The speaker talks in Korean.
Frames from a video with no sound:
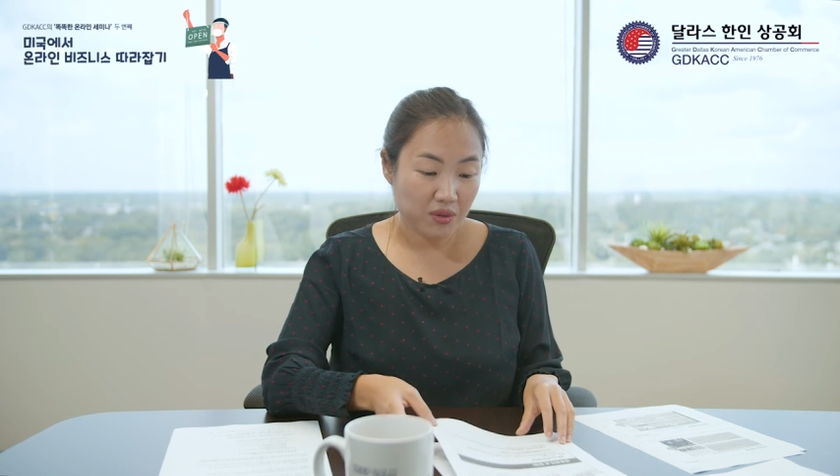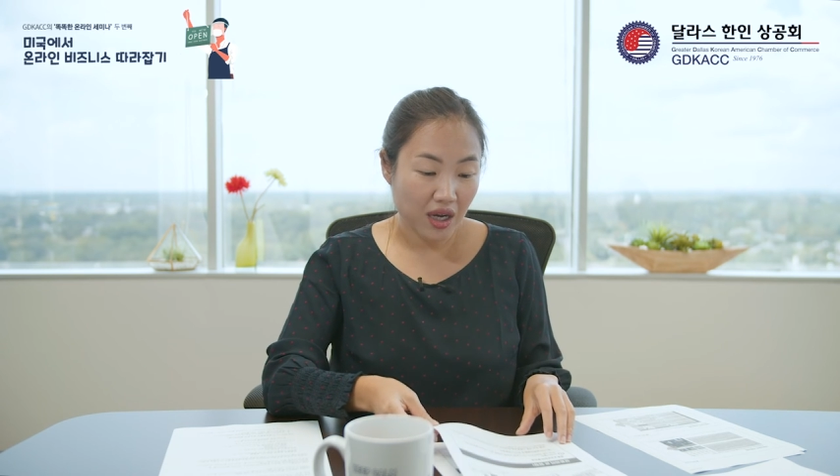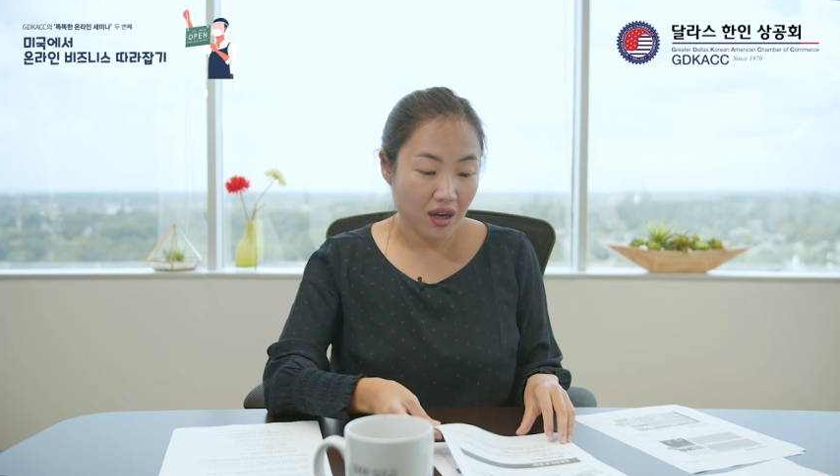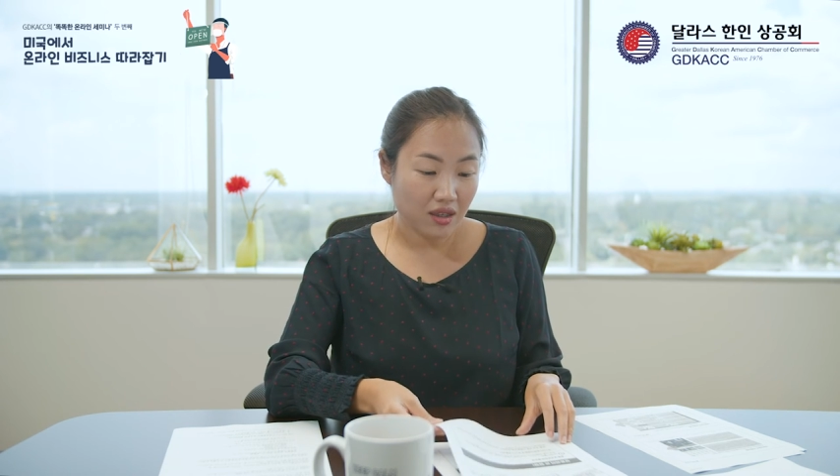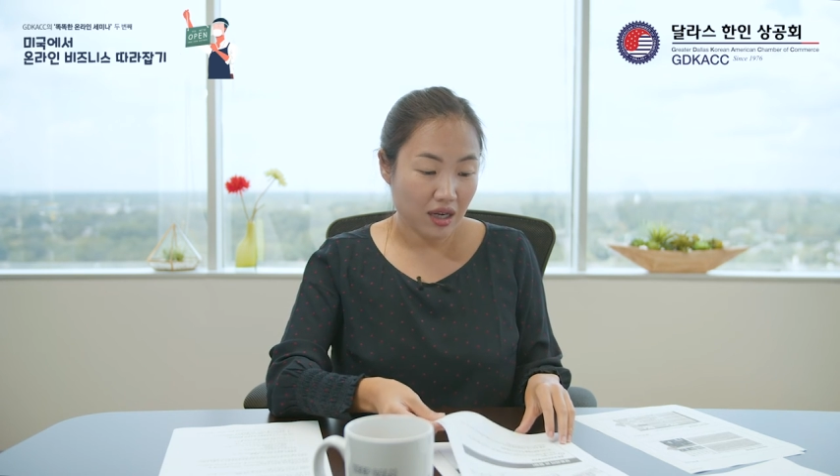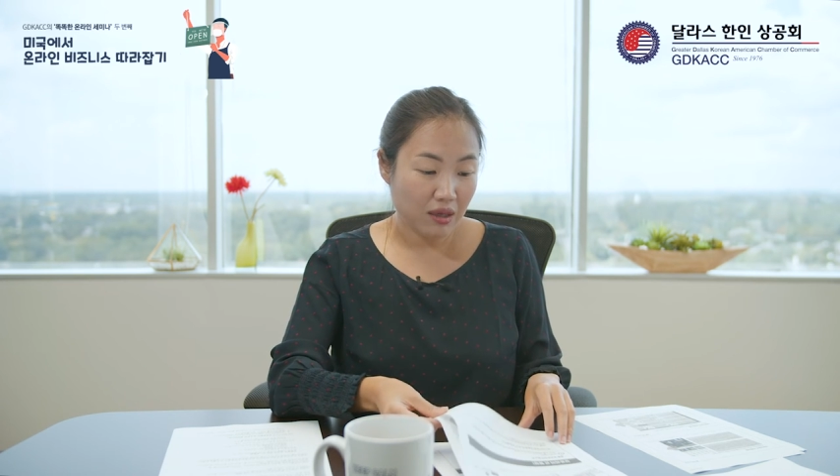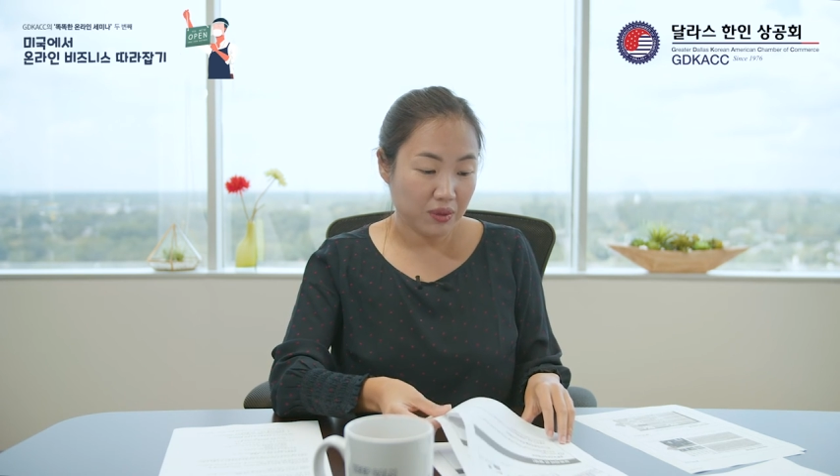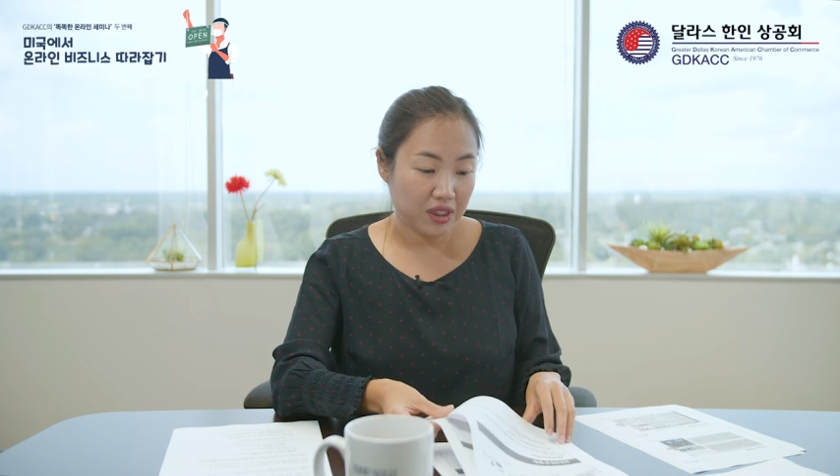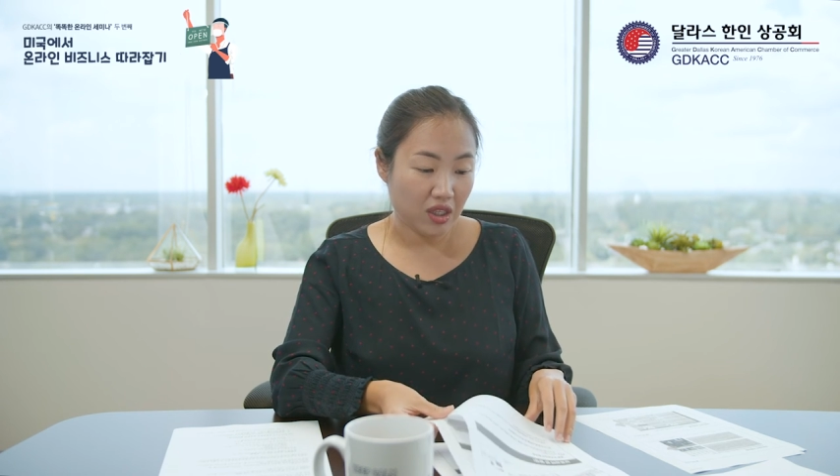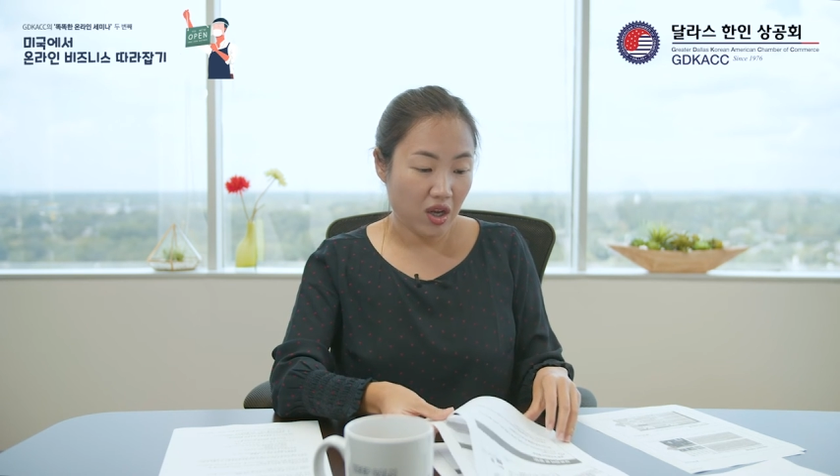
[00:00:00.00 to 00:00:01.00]
생각을 하고
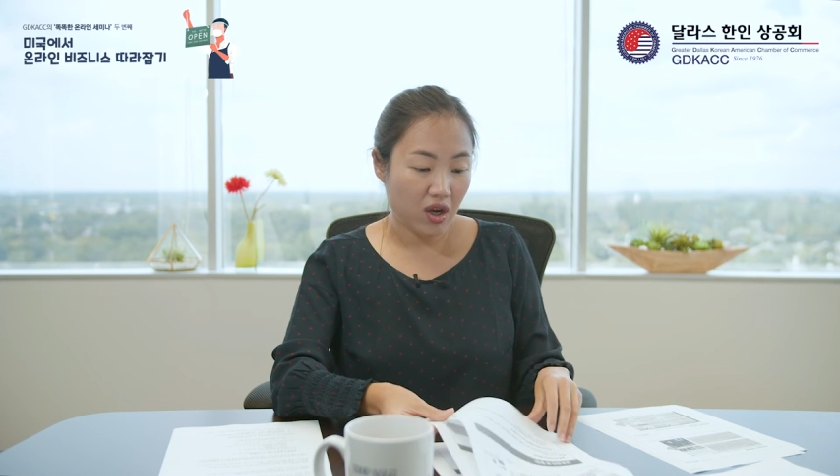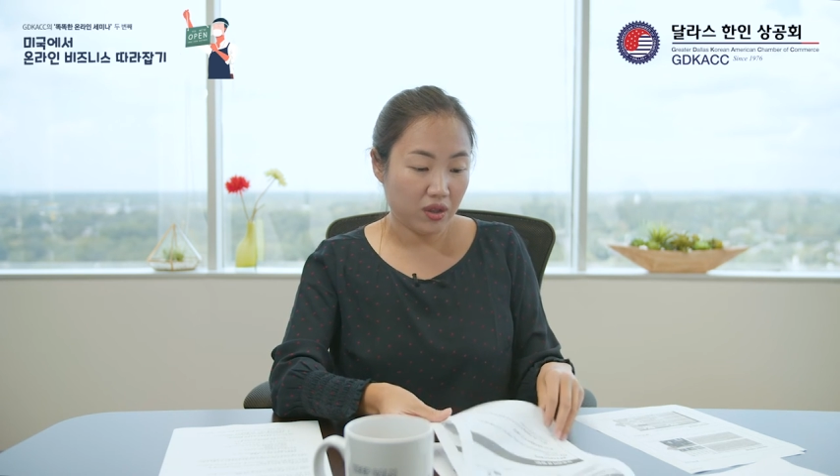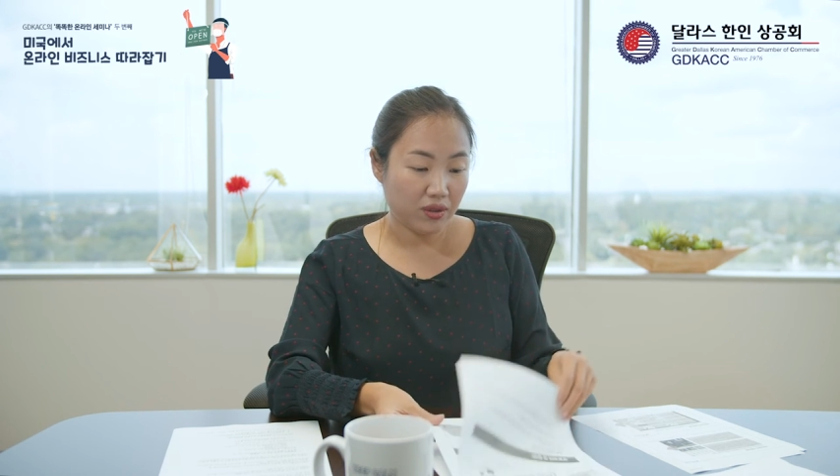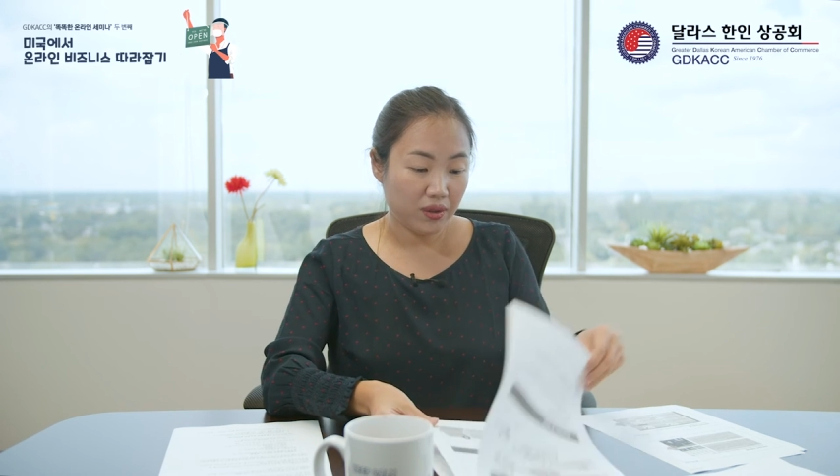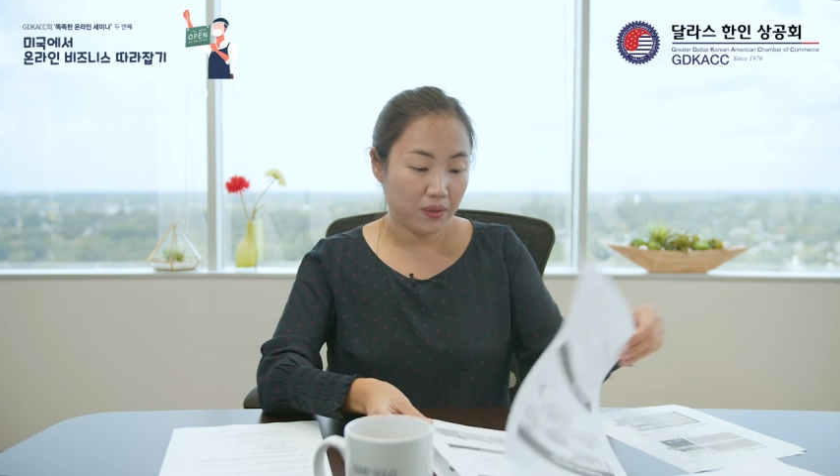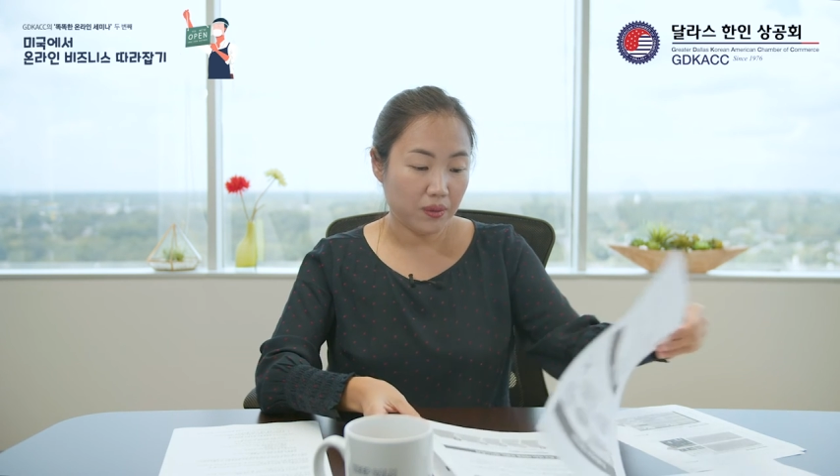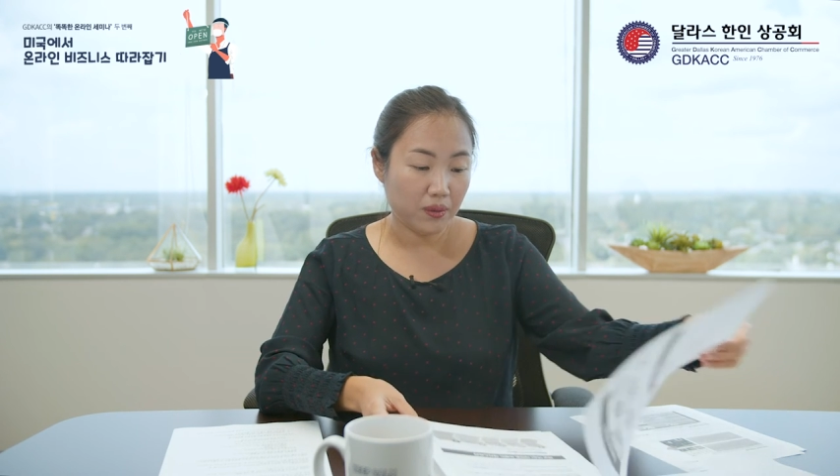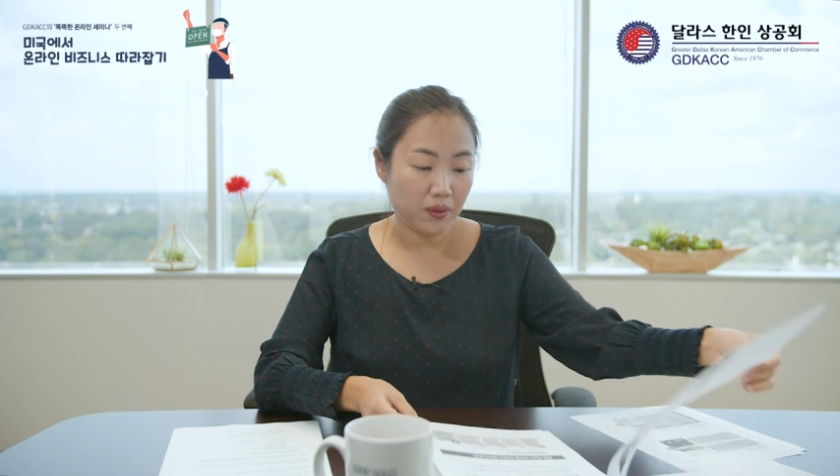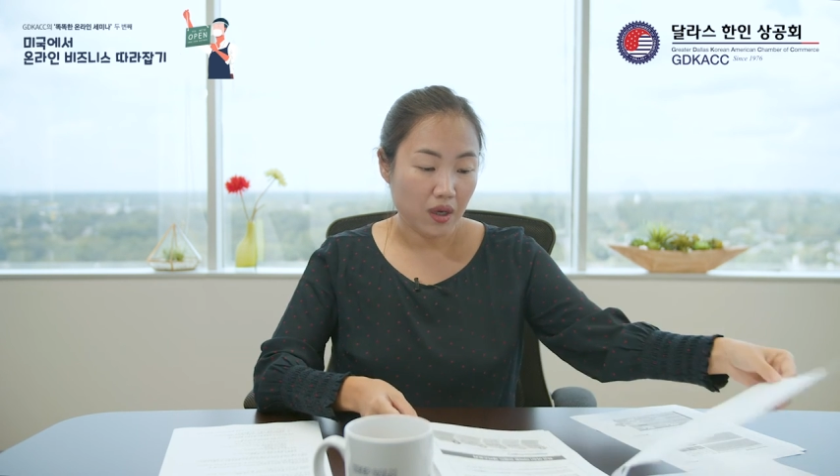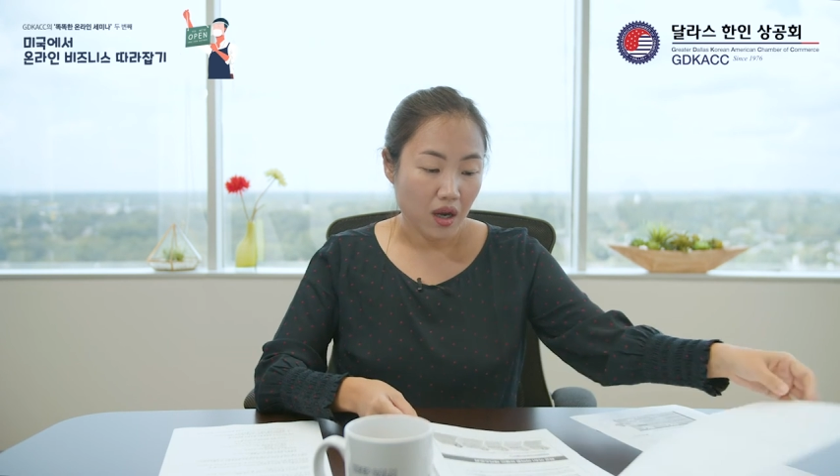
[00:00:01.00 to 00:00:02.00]
있어요.
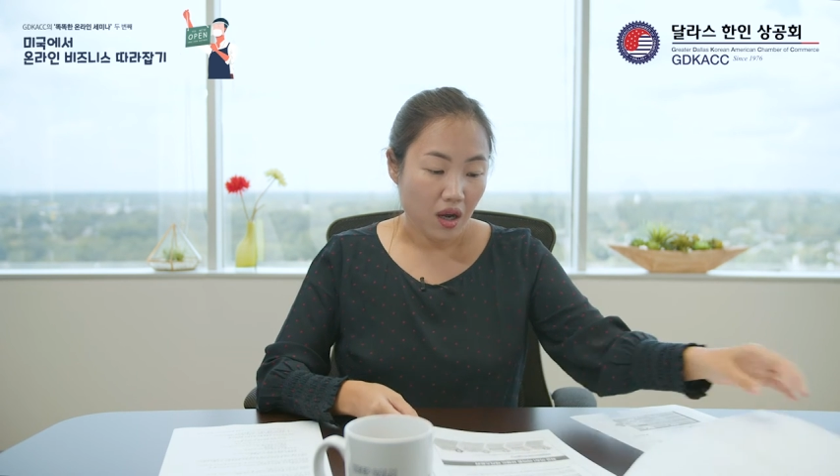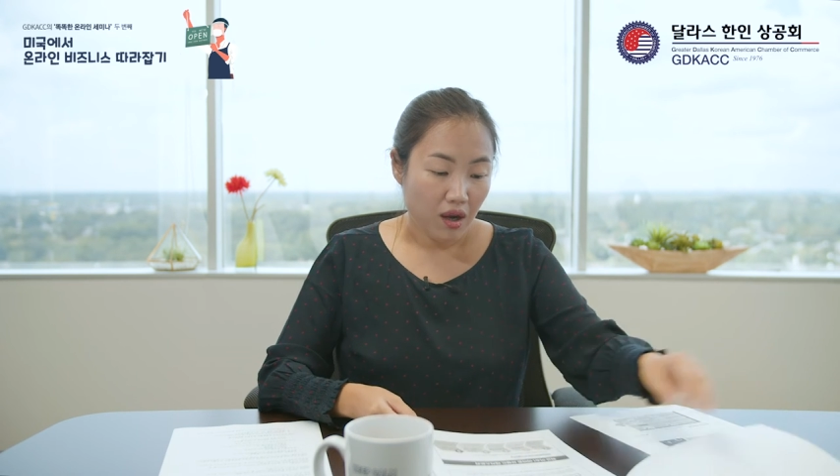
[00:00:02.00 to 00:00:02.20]
그리고